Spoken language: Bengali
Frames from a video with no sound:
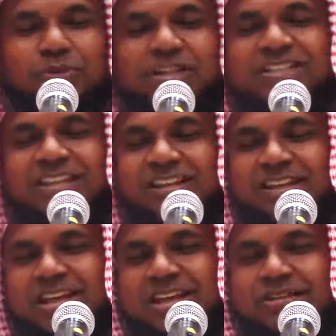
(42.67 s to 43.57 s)
বলেছিলেন
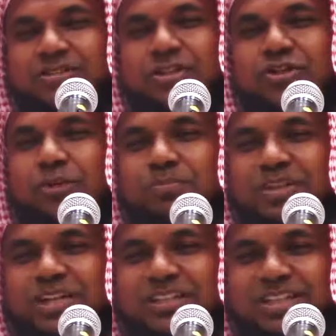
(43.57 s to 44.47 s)
যে সব
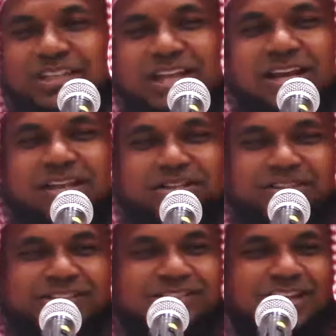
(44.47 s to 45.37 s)
দিকে দেখি কার হাদিস